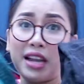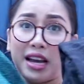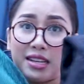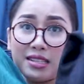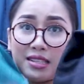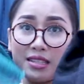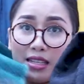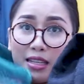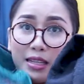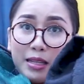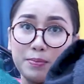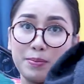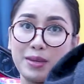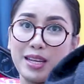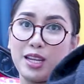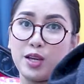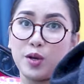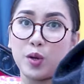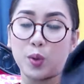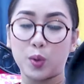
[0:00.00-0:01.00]
last na
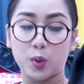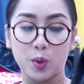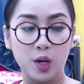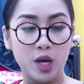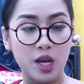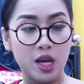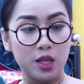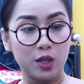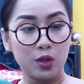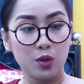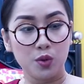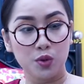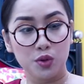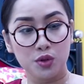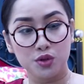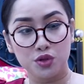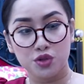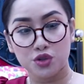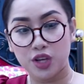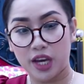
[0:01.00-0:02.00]
nabili ko
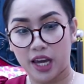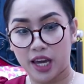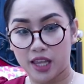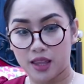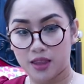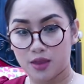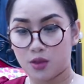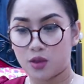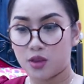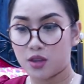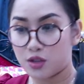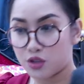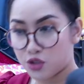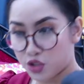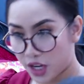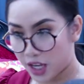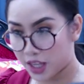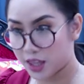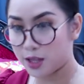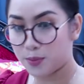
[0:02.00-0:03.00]
nung Jen,
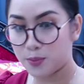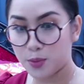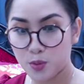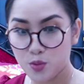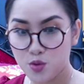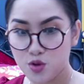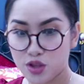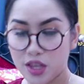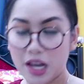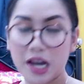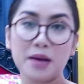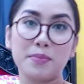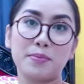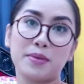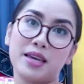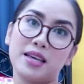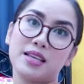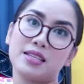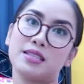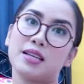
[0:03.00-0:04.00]
Jen na pumunta
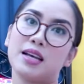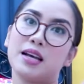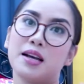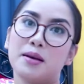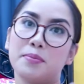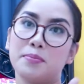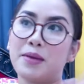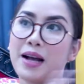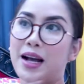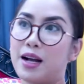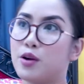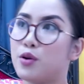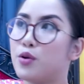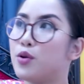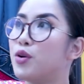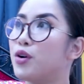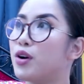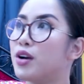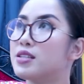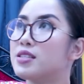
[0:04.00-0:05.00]
kami sa
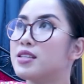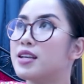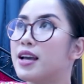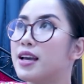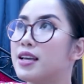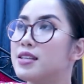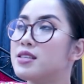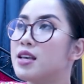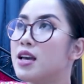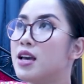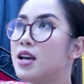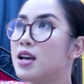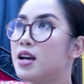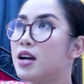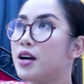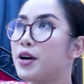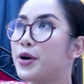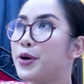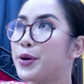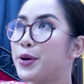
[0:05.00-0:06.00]
bangko. Kasi guys,
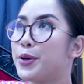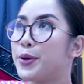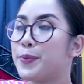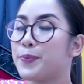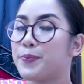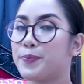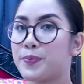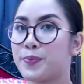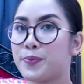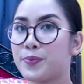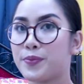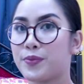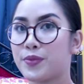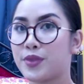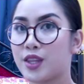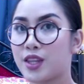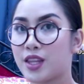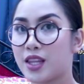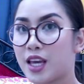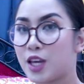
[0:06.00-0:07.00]
um,
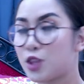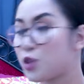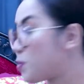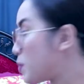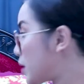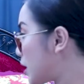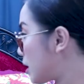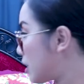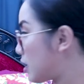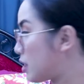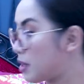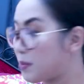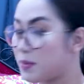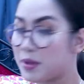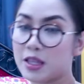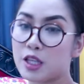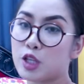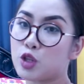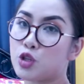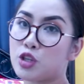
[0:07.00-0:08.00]
ito mga
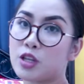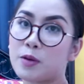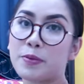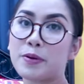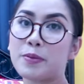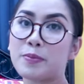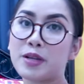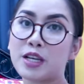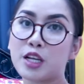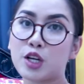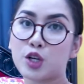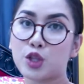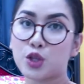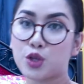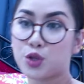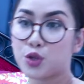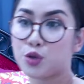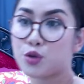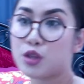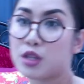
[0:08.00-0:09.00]
damit na to, napamili ko
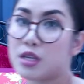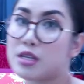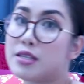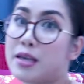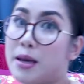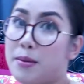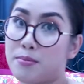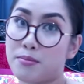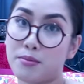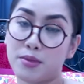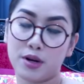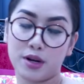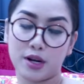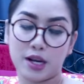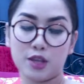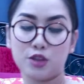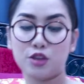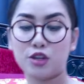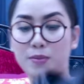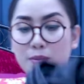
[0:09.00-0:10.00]
to noong December.
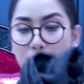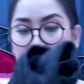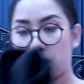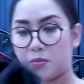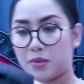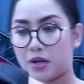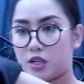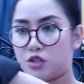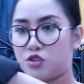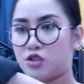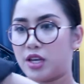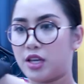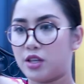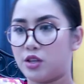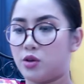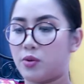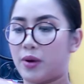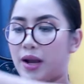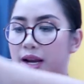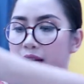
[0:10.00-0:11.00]
Ito naman yung mga
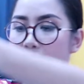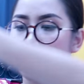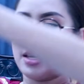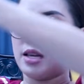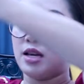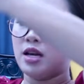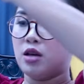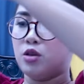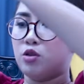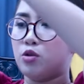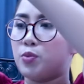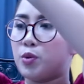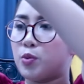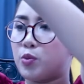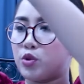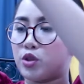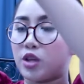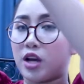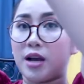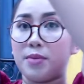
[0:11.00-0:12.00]
January, nung
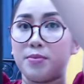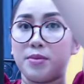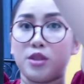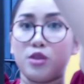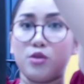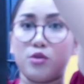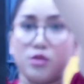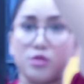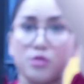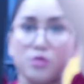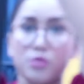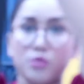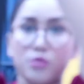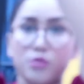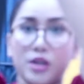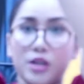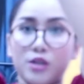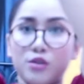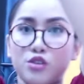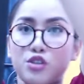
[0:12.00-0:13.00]
pumunta kami doon.
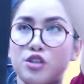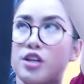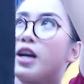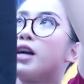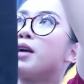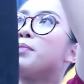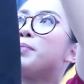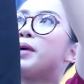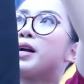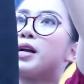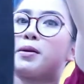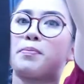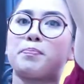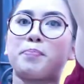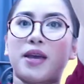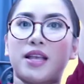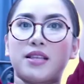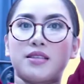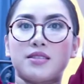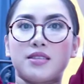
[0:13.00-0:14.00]
So, ano siya? Parang
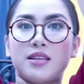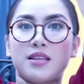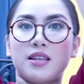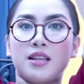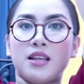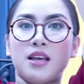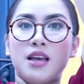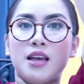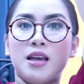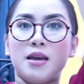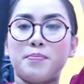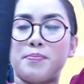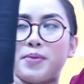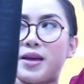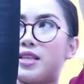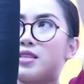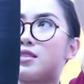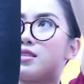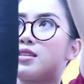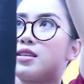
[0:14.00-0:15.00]
pencil,
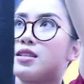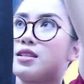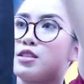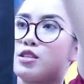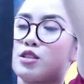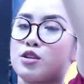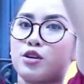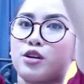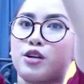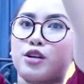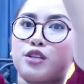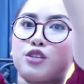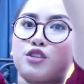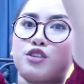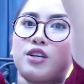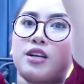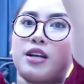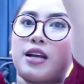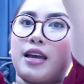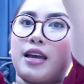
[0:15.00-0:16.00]
pencil skirt siya,